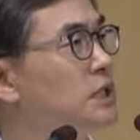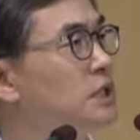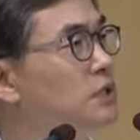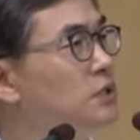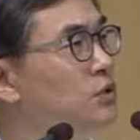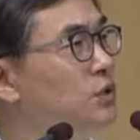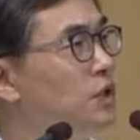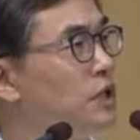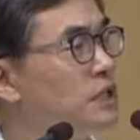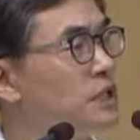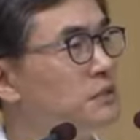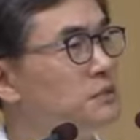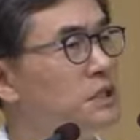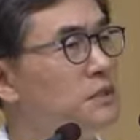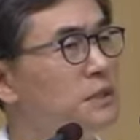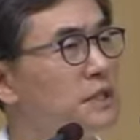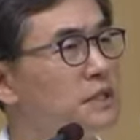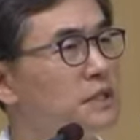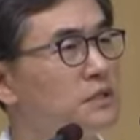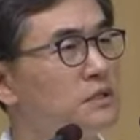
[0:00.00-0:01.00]

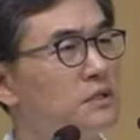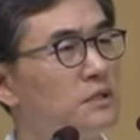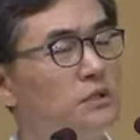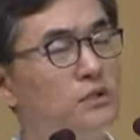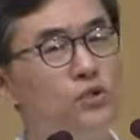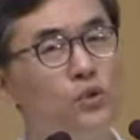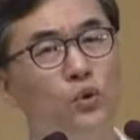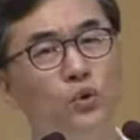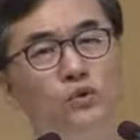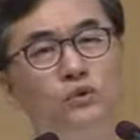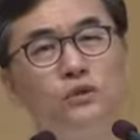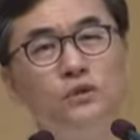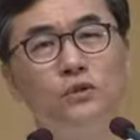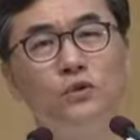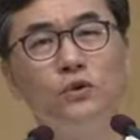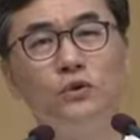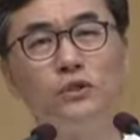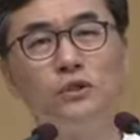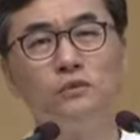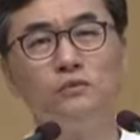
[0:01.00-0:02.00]
인도하심을 받아서 좋은
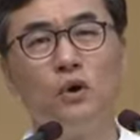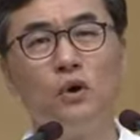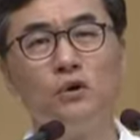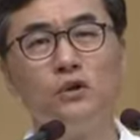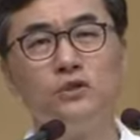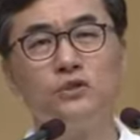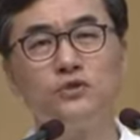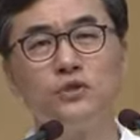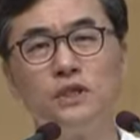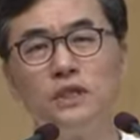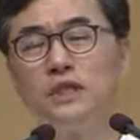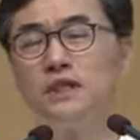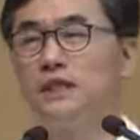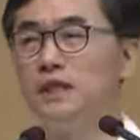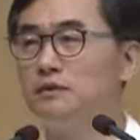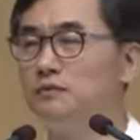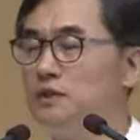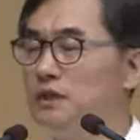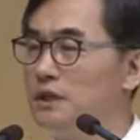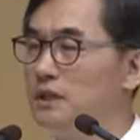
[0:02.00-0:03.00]
꼴을 먹을 수 있기
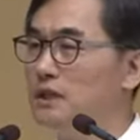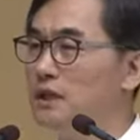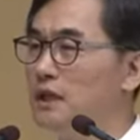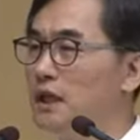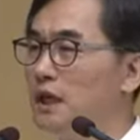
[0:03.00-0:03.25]
때문에